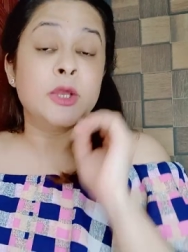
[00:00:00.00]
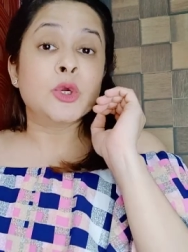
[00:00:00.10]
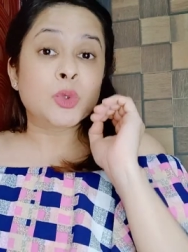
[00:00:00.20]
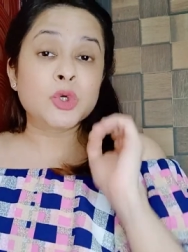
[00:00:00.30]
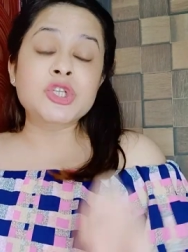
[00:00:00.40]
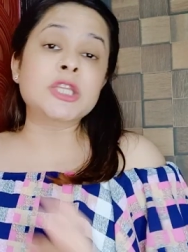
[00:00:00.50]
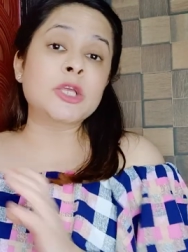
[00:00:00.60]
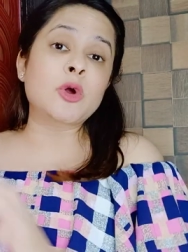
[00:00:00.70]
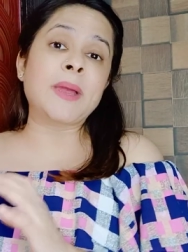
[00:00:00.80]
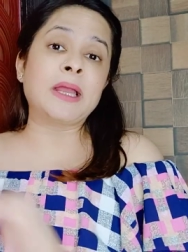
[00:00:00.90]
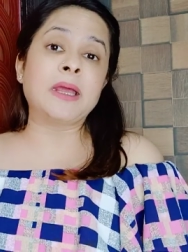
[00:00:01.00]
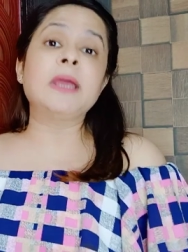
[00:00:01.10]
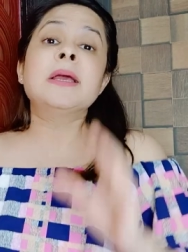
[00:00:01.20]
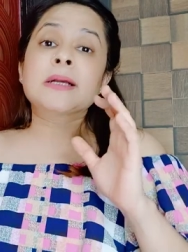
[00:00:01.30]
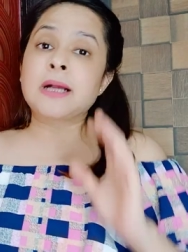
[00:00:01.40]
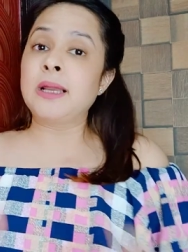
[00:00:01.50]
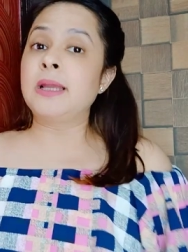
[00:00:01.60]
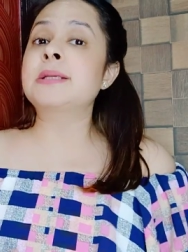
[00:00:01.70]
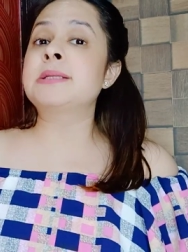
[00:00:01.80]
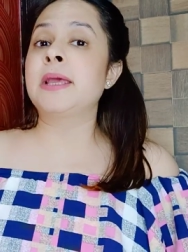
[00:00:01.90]
कुछ ही दिनों पहले
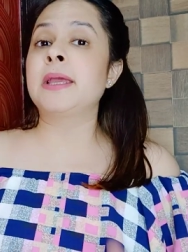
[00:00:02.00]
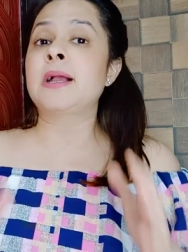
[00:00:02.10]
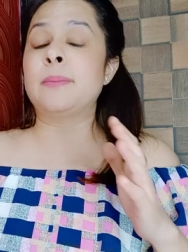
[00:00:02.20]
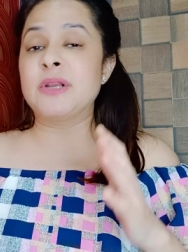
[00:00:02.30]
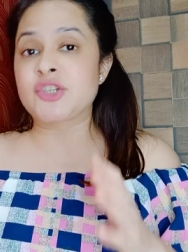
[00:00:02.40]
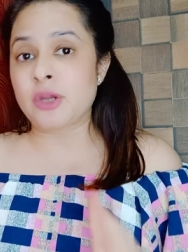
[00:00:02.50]
कलर्स ने कपिल